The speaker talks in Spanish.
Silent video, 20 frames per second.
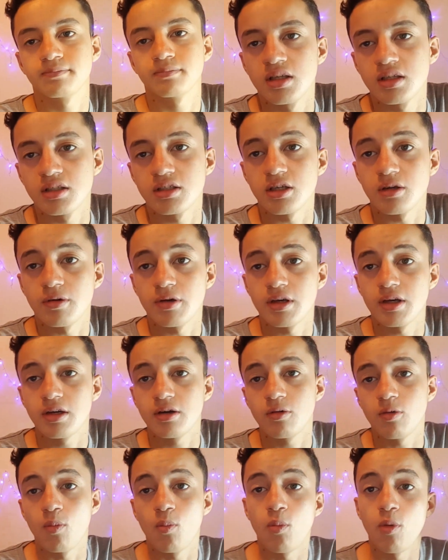se
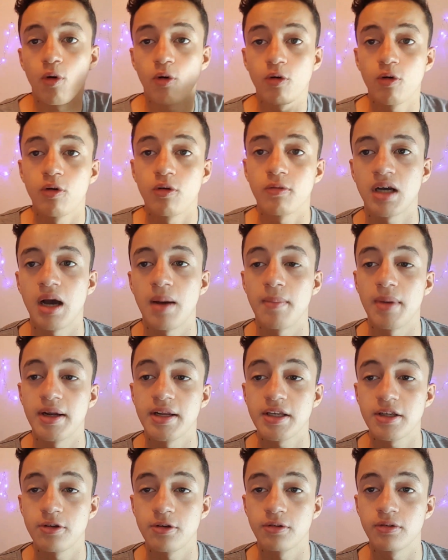ve un poco
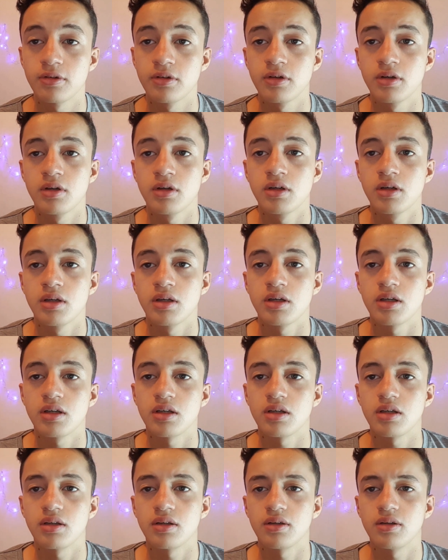amarillo
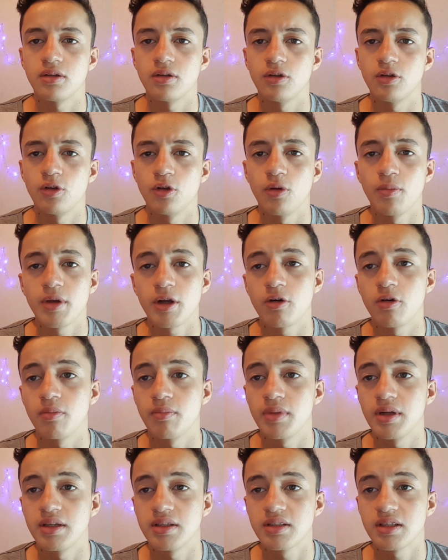y no me
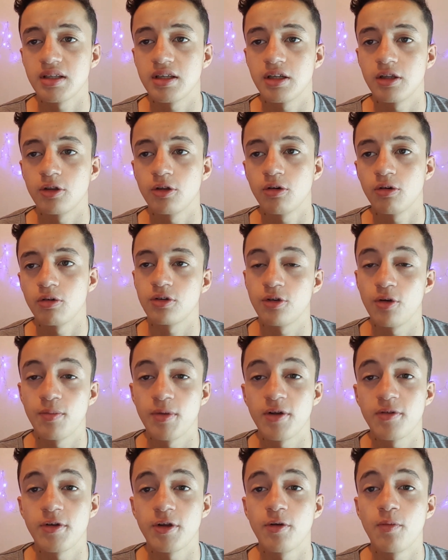convence del todo. Yo
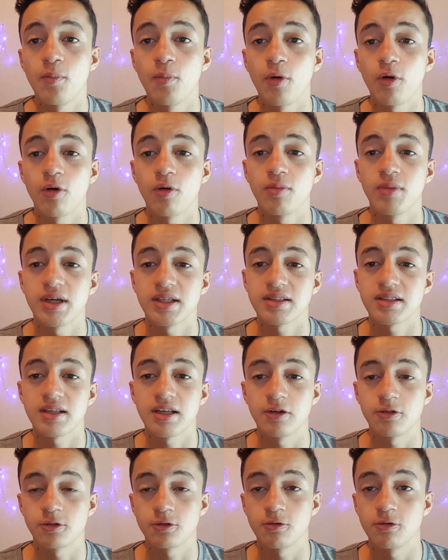prefiero un poco más
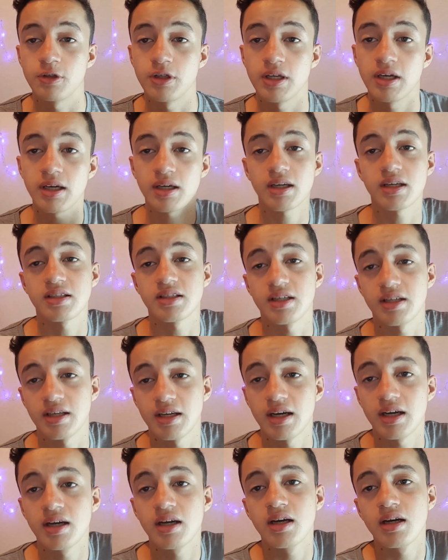la oscuridad, que
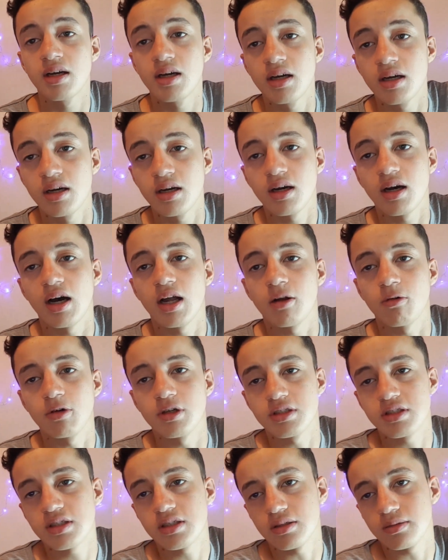sería algo
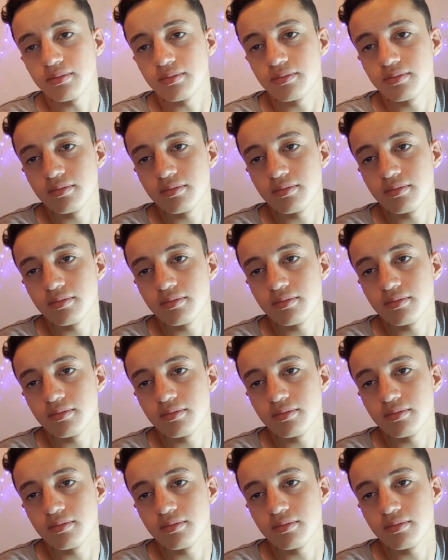así.